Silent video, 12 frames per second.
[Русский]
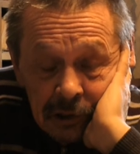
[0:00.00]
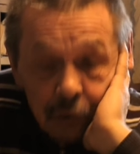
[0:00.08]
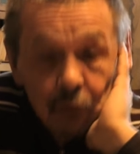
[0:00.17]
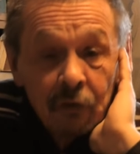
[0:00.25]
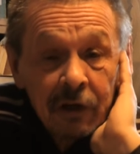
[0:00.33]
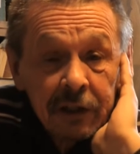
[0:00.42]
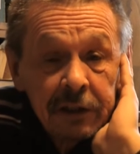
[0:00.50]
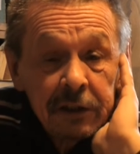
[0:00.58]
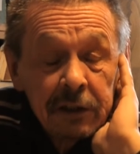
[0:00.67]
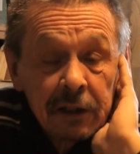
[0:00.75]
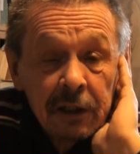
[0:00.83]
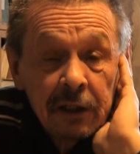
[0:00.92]
Но
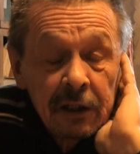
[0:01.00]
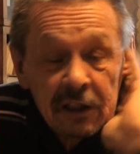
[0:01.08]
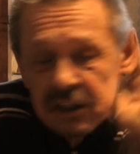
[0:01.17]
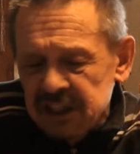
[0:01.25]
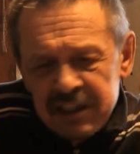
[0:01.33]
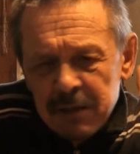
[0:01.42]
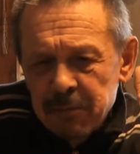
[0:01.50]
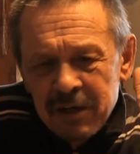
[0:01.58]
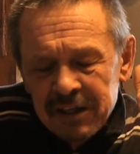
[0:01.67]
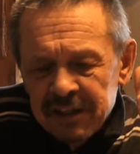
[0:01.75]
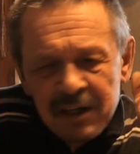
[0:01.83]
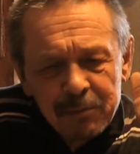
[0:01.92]
квартира, хотя
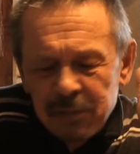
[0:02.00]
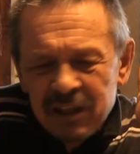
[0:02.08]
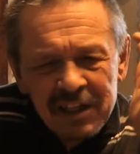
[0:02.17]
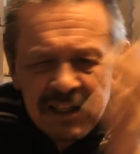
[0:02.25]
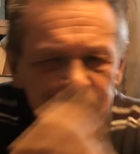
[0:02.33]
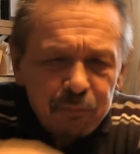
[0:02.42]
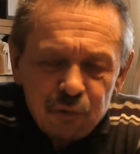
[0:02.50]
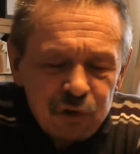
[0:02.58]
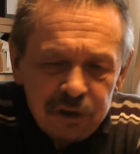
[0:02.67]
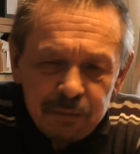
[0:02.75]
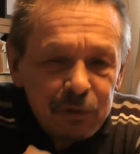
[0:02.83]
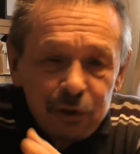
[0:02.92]
бы она была,
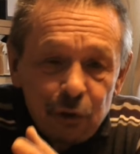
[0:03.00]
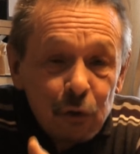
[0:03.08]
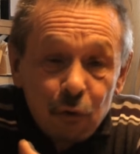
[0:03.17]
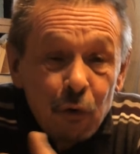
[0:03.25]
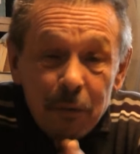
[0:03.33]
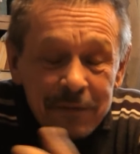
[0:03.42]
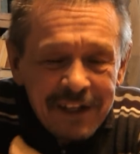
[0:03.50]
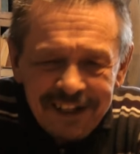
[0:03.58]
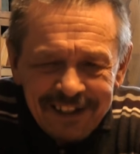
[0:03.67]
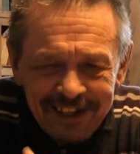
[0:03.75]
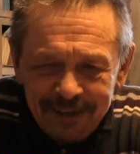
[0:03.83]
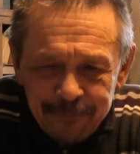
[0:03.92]
допустим, и
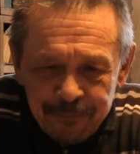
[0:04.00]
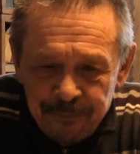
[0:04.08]
трехкомнатная,